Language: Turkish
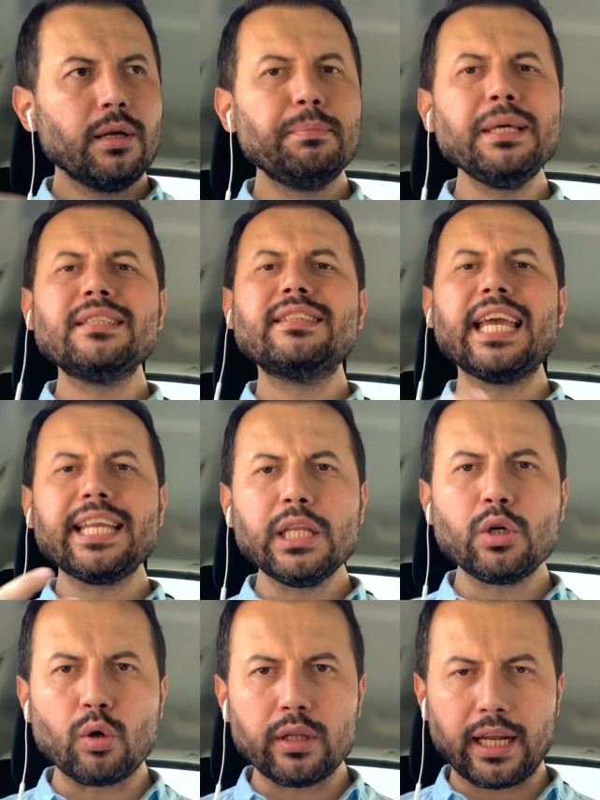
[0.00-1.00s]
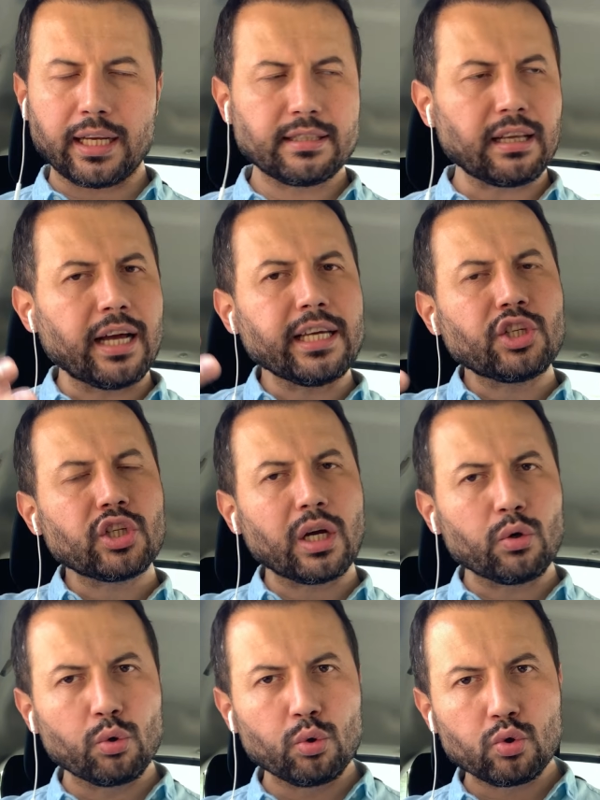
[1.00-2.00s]
Biz teknik olarak sahaya
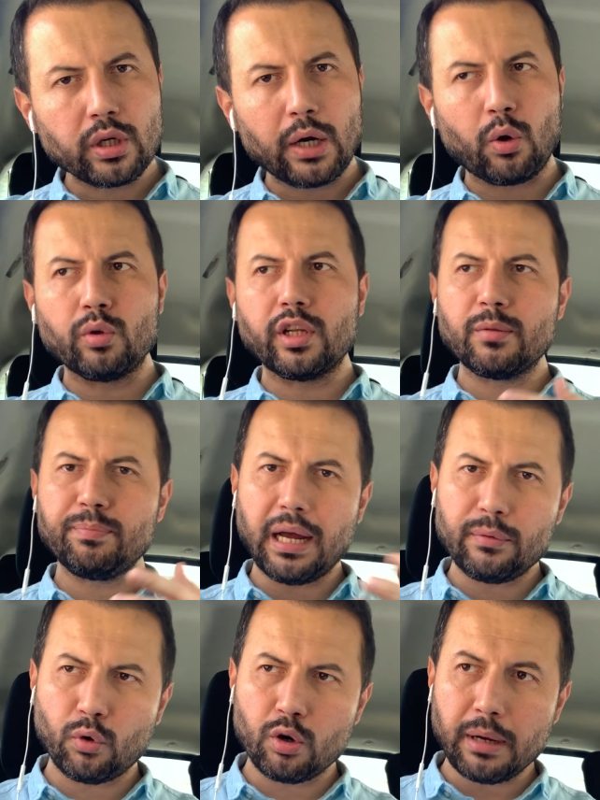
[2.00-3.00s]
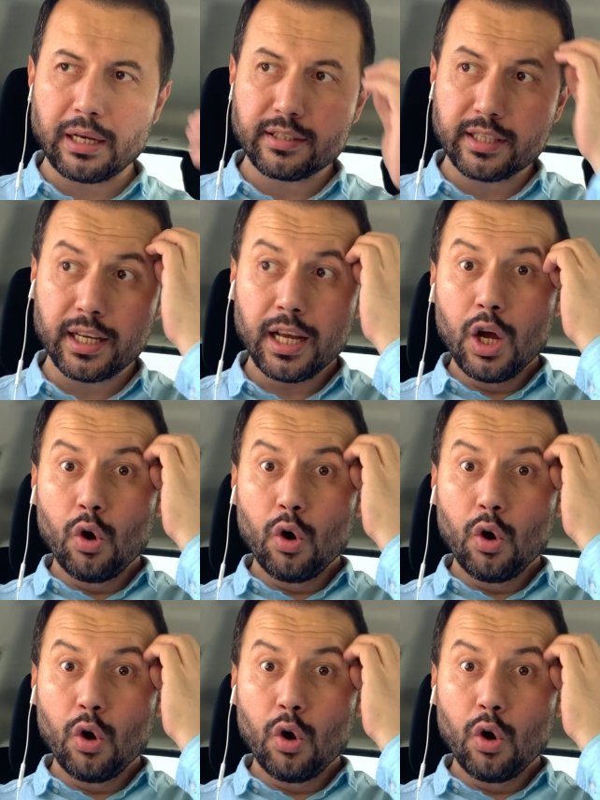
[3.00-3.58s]
çıkan oyuncular, onların performansı,